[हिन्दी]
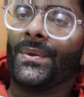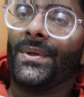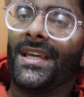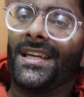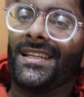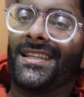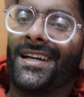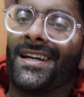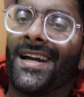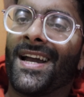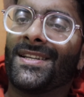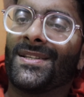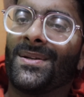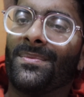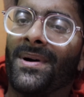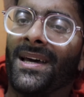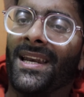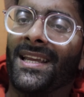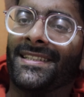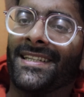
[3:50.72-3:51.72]
तो ये था गाइस
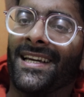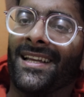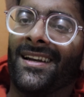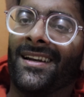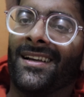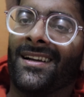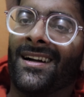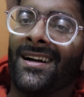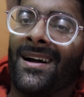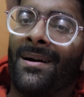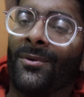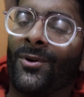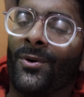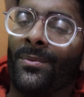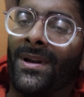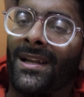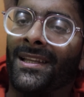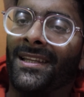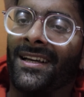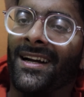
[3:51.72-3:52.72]
हमारे चैनल का
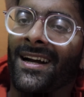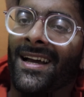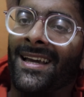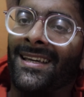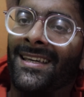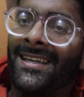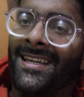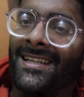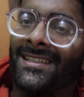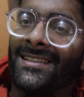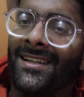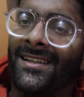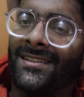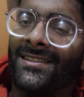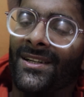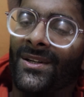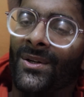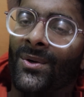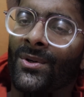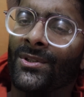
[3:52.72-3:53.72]
आपको मैंने दिखाया कि किस तरह
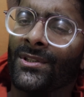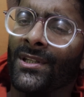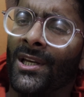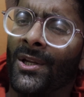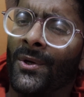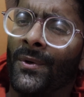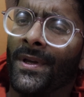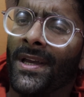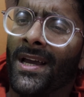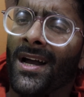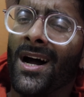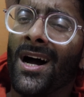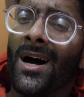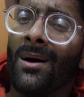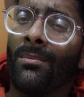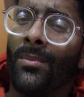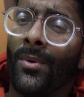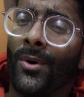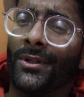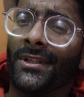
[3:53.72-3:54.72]
से ग्रोथ चली हुई है
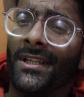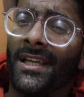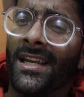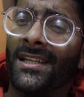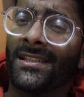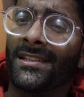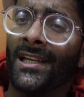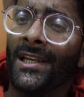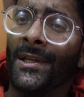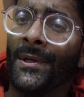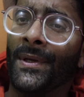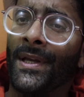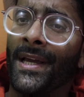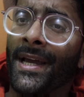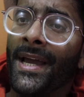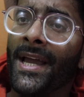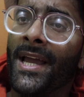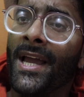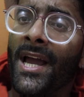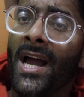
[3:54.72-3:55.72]
हाँ बहुत धीरे चली हुई
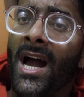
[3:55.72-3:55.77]
है